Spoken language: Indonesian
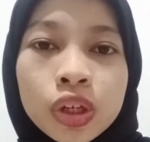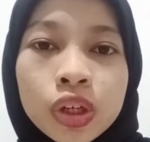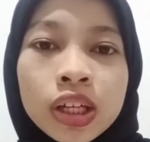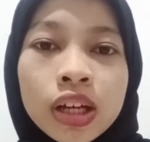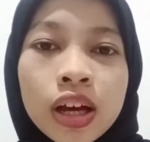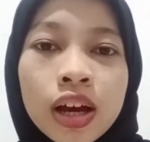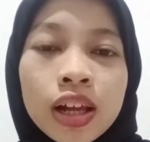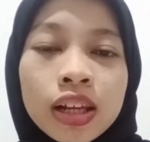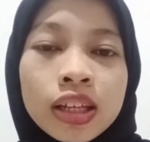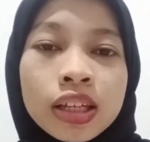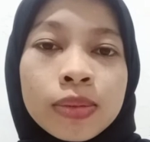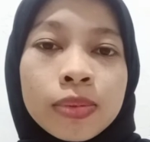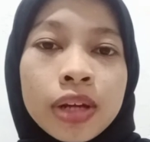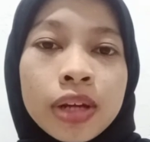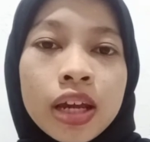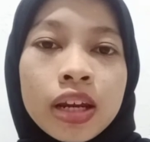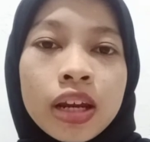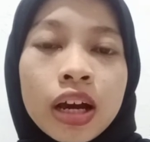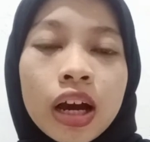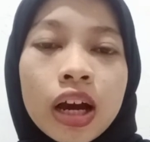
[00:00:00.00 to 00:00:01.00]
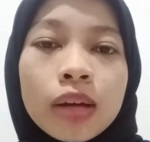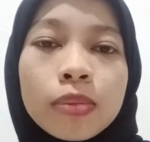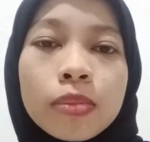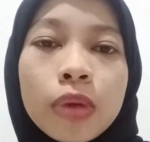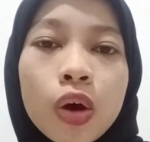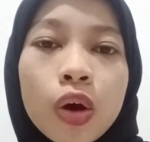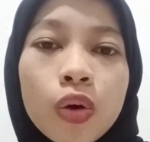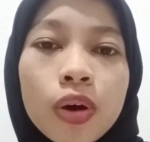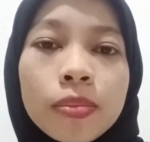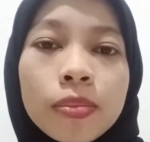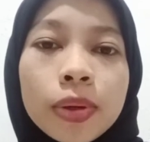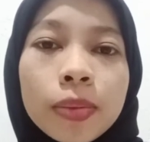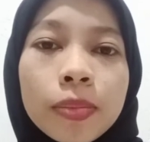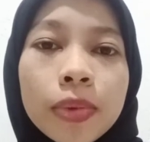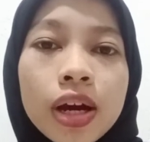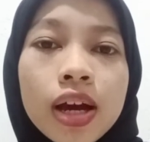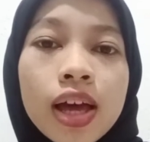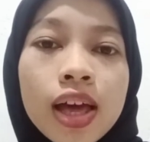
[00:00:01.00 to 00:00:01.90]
Hal ini menandakan bahwa memang